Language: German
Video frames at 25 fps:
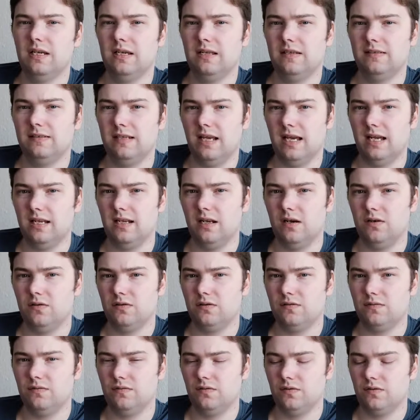Sachen
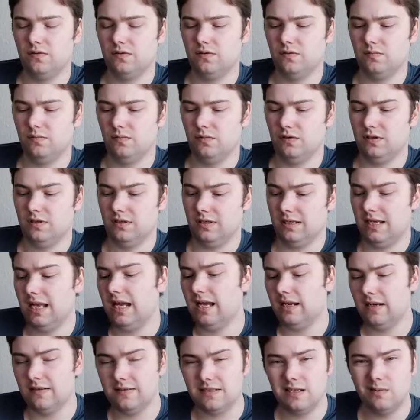ausführen zu müssen.
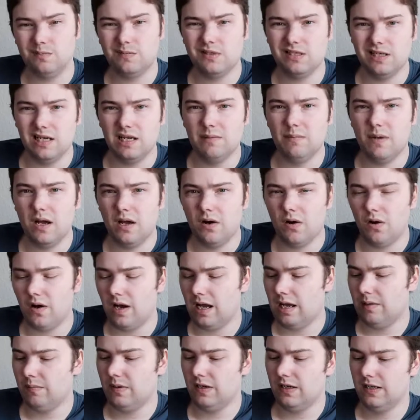Klar, das gibt es hier immer
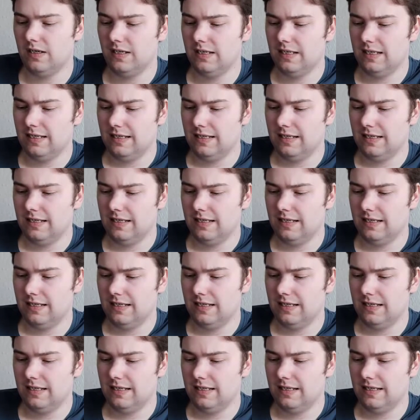noch, aber